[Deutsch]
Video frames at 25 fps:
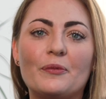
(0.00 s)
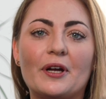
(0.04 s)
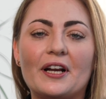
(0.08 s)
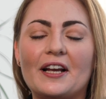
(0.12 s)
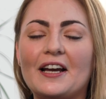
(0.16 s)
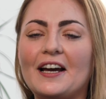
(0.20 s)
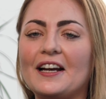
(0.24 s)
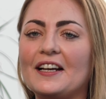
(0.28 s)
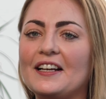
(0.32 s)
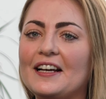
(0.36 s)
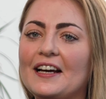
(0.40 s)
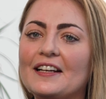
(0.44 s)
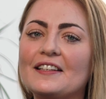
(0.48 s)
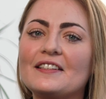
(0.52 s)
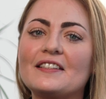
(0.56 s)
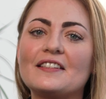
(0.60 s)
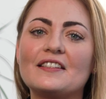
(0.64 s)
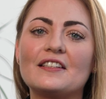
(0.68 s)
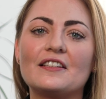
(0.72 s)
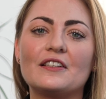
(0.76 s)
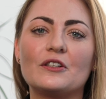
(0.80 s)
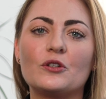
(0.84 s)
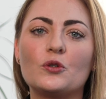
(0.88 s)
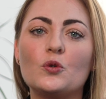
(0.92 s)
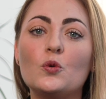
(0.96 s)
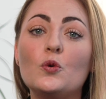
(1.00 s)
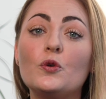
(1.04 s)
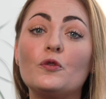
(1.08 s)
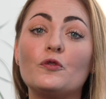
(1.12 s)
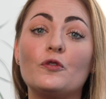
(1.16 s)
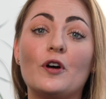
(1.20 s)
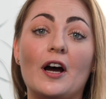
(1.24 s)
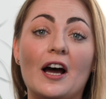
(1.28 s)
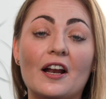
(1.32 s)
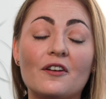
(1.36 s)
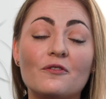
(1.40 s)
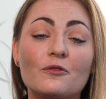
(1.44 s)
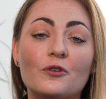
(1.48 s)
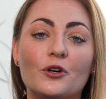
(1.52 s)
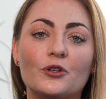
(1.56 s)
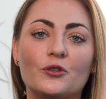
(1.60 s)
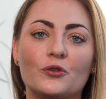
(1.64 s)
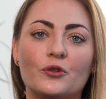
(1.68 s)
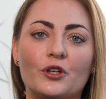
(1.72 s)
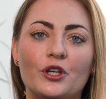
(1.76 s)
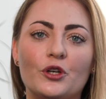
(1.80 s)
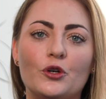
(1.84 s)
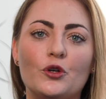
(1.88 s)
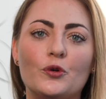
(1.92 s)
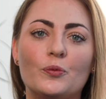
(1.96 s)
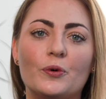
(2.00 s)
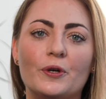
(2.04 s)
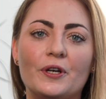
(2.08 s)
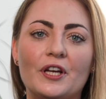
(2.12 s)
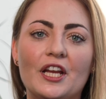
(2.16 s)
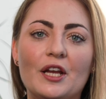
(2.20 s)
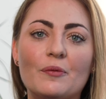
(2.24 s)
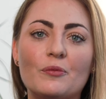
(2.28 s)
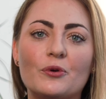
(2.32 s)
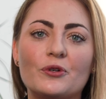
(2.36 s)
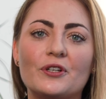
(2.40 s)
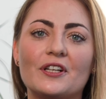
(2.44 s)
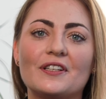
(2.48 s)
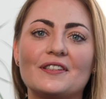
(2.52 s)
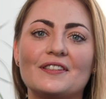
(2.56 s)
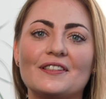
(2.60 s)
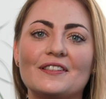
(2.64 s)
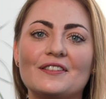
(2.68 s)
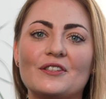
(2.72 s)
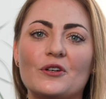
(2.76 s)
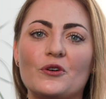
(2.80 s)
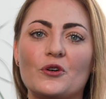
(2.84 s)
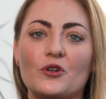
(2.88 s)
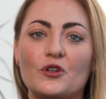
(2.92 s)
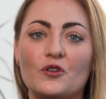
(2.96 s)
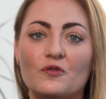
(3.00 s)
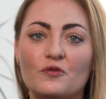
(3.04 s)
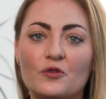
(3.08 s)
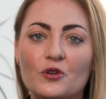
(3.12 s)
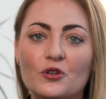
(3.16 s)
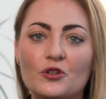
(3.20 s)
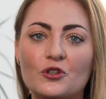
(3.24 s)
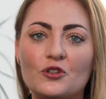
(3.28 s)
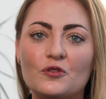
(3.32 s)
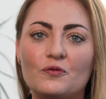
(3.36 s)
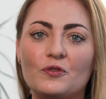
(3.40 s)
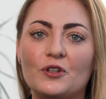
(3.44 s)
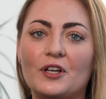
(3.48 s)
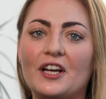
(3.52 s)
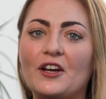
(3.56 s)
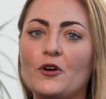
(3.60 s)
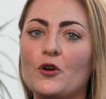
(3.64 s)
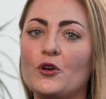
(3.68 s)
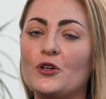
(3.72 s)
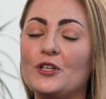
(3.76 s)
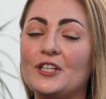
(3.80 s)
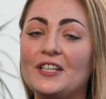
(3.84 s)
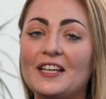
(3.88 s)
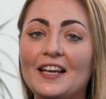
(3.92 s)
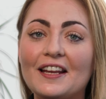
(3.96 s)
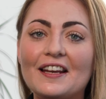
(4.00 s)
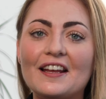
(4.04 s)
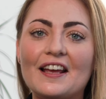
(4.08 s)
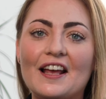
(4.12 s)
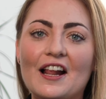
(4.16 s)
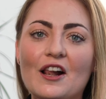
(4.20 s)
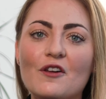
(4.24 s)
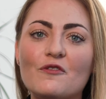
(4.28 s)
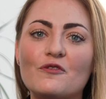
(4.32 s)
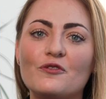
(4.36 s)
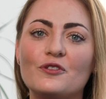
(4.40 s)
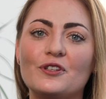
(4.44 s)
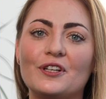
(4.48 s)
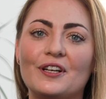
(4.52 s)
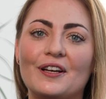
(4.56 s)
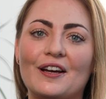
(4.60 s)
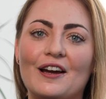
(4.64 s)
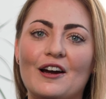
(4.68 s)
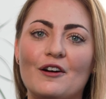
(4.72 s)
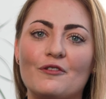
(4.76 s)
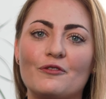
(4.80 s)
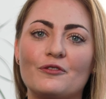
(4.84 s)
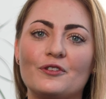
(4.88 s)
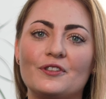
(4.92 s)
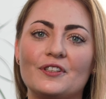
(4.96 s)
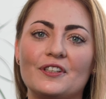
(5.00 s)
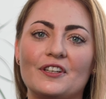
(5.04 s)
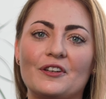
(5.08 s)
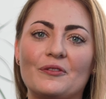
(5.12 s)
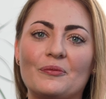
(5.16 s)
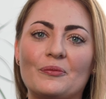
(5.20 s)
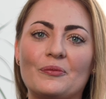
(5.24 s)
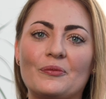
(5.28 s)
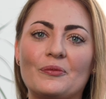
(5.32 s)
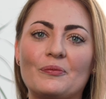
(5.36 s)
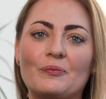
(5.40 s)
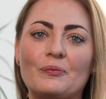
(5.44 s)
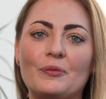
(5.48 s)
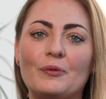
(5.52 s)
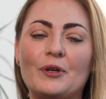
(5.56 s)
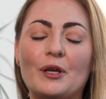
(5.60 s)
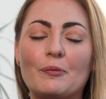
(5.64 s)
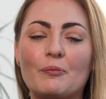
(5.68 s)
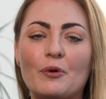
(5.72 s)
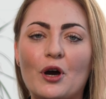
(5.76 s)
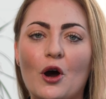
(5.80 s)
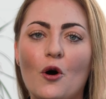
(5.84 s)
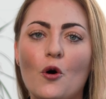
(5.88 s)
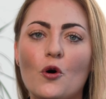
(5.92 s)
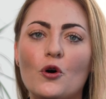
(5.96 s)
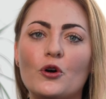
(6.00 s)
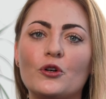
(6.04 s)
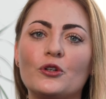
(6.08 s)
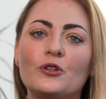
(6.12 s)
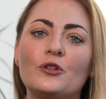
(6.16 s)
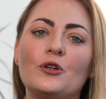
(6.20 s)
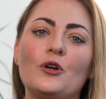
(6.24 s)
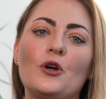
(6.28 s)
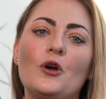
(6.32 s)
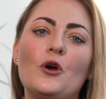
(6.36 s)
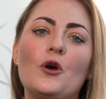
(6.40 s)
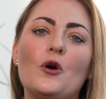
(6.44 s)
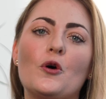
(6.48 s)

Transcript: man kann ganz gut Verantwortung hier übernehmen und das ist auch gewünscht. Wir können jede helfende Kraft ähm, gebrauchen,